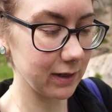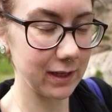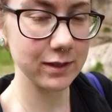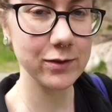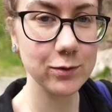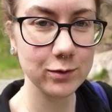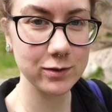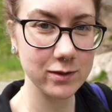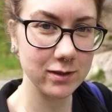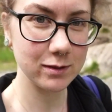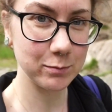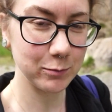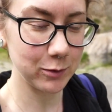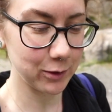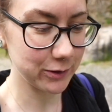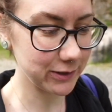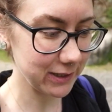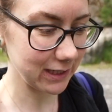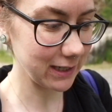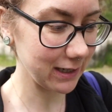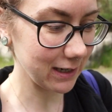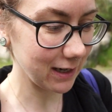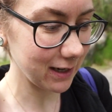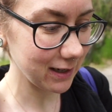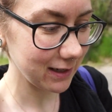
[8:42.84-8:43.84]
oder so zu dem
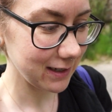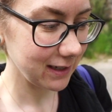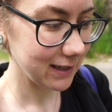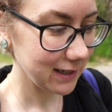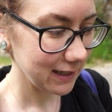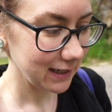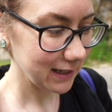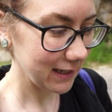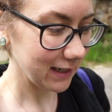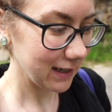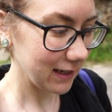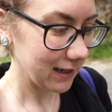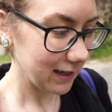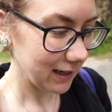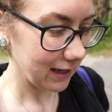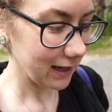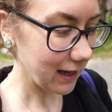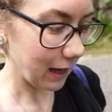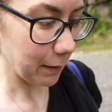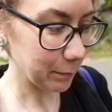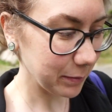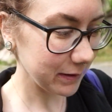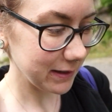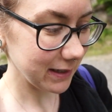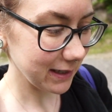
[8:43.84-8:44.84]
Container,
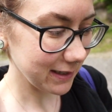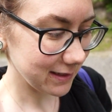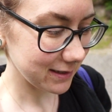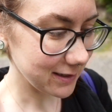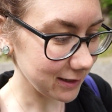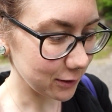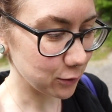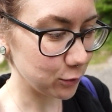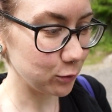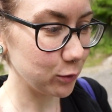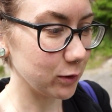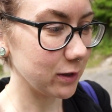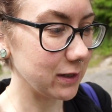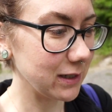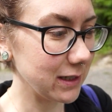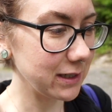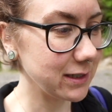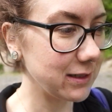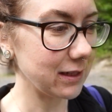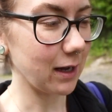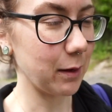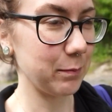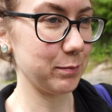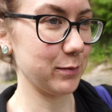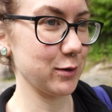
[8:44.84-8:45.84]
habe ich jetzt die Tür
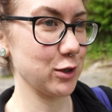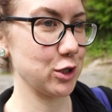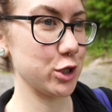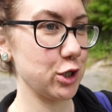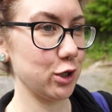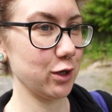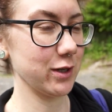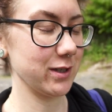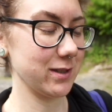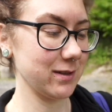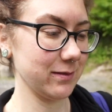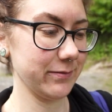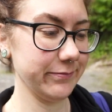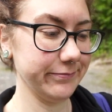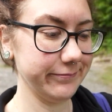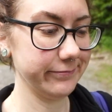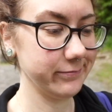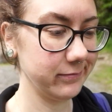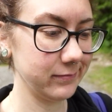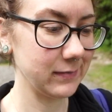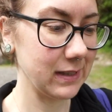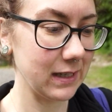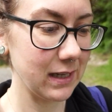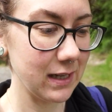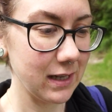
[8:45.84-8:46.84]
nicht abgeschlossen
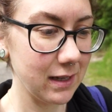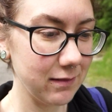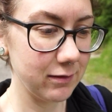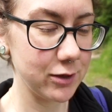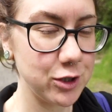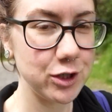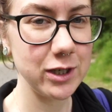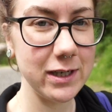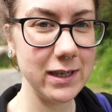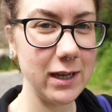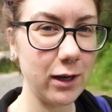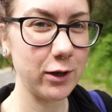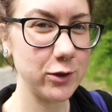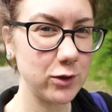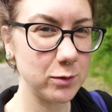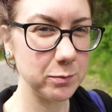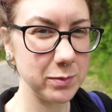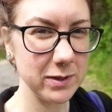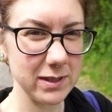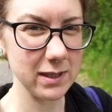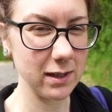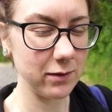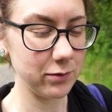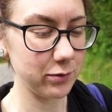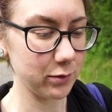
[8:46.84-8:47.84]
stehen ja auch so ein
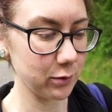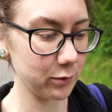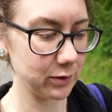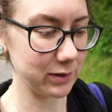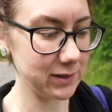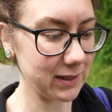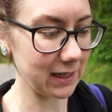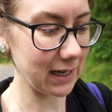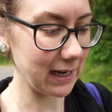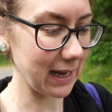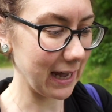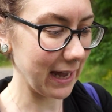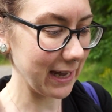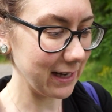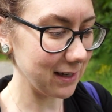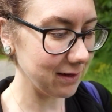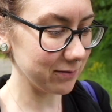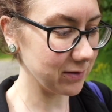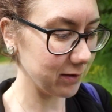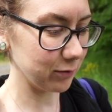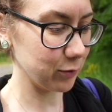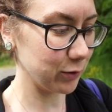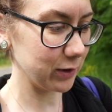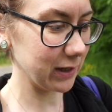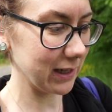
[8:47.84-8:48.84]
bisschen für uns
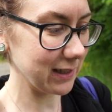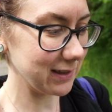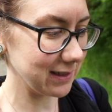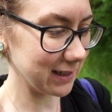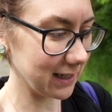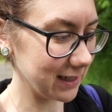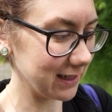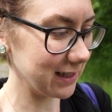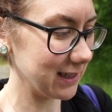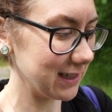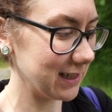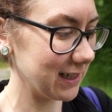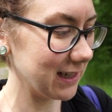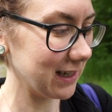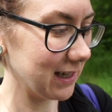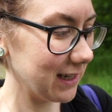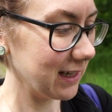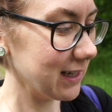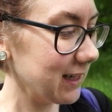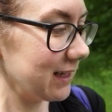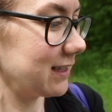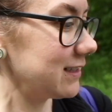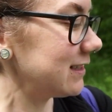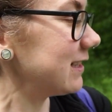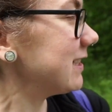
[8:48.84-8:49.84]
alleine. Wir wohnen jetzt ja nicht
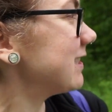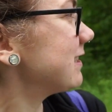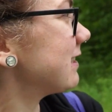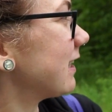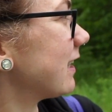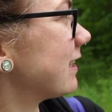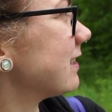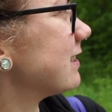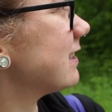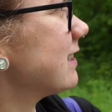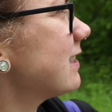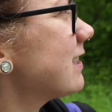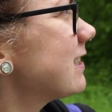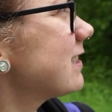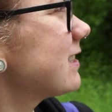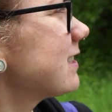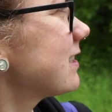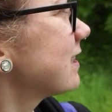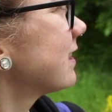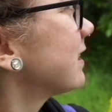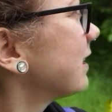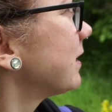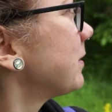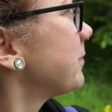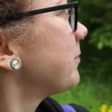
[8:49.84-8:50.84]
dicht an dicht.
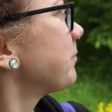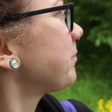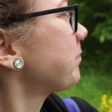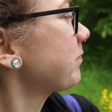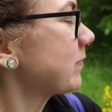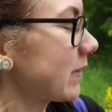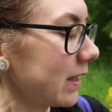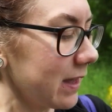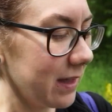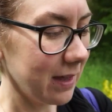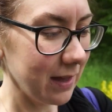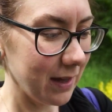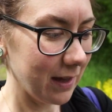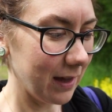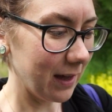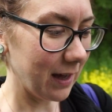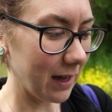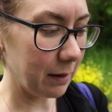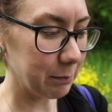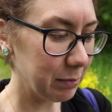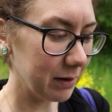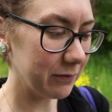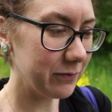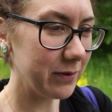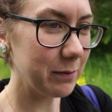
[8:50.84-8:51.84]

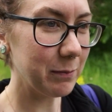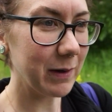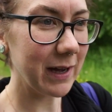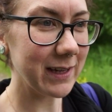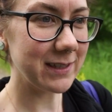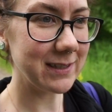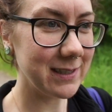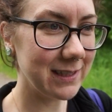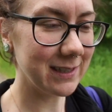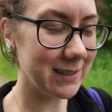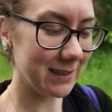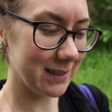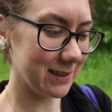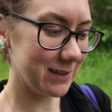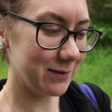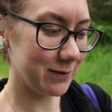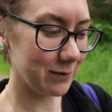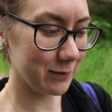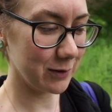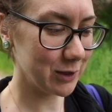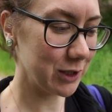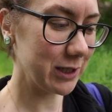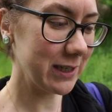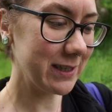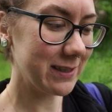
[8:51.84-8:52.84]
Aber wie macht ihr das?
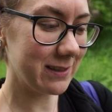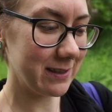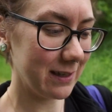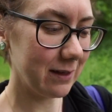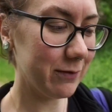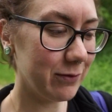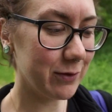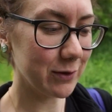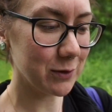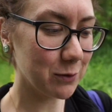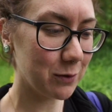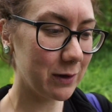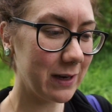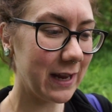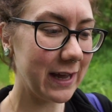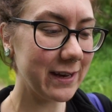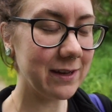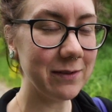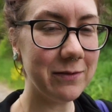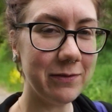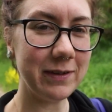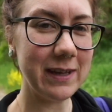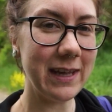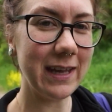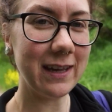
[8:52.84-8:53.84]
Schließt ihr für so
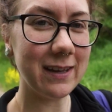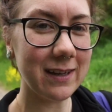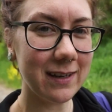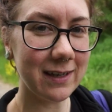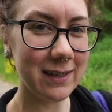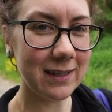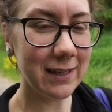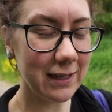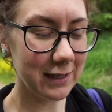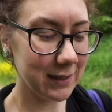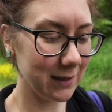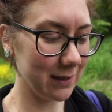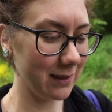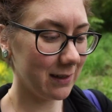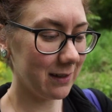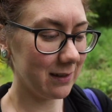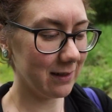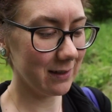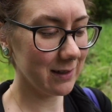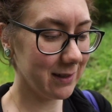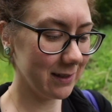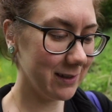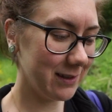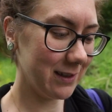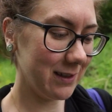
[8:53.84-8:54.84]
kleine Wege
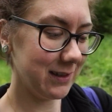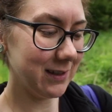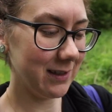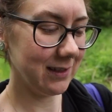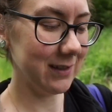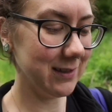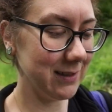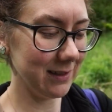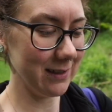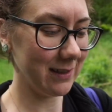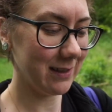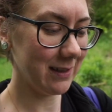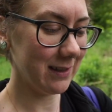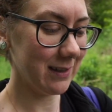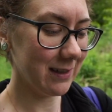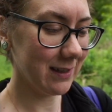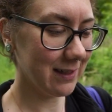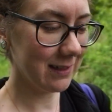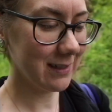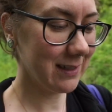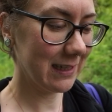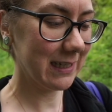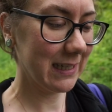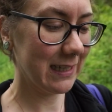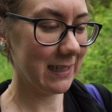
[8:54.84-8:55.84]
äh, die, die,
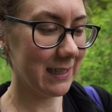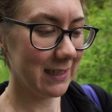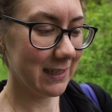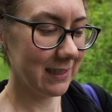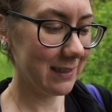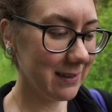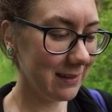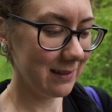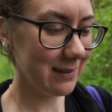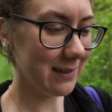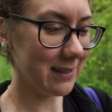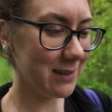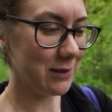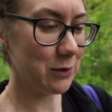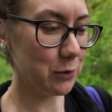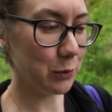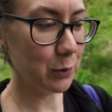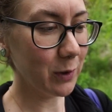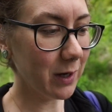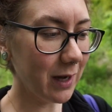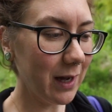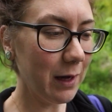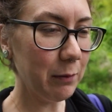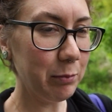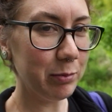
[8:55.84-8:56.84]
die
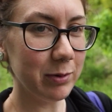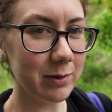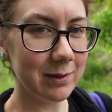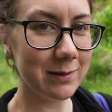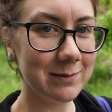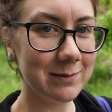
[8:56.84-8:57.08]
Tür ab?